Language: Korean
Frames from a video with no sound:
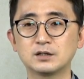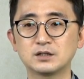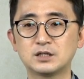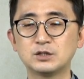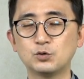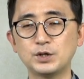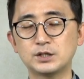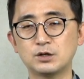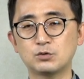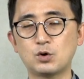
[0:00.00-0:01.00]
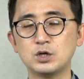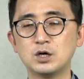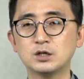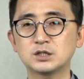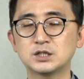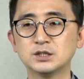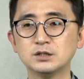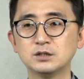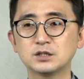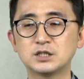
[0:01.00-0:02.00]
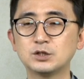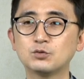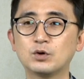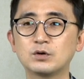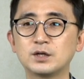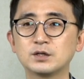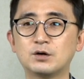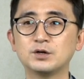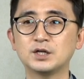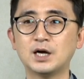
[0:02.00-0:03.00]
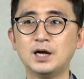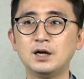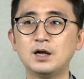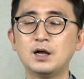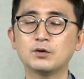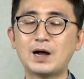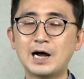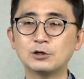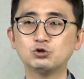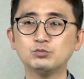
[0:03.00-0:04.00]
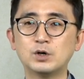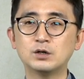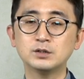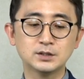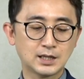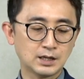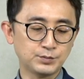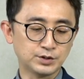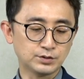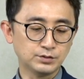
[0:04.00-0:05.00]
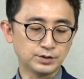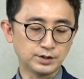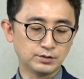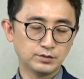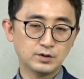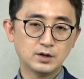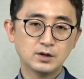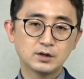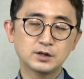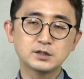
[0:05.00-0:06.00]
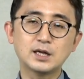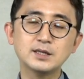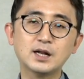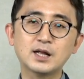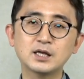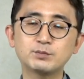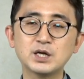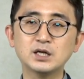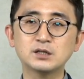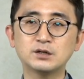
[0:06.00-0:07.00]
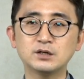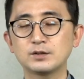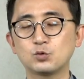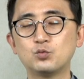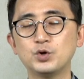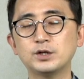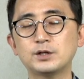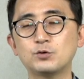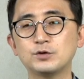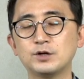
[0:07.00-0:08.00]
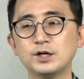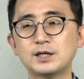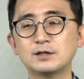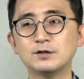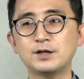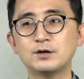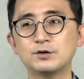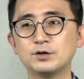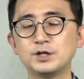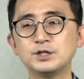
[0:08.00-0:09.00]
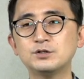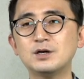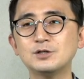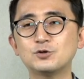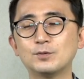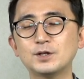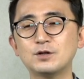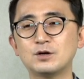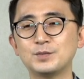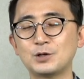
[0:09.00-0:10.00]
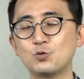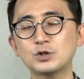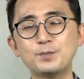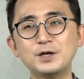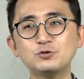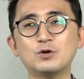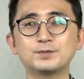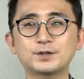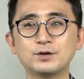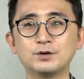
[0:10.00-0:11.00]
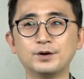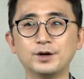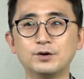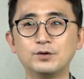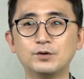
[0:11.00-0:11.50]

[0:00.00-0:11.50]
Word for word: 기존에 있던 권력층, 기득권과는 거리가 아주 먼 사람이었던 거예요. 그래서 한나라당 입장에서는 노무현 대통령이 당선된 거를 인정할 수 없었던 겁니다. 용납할 수가 없었던 거예요.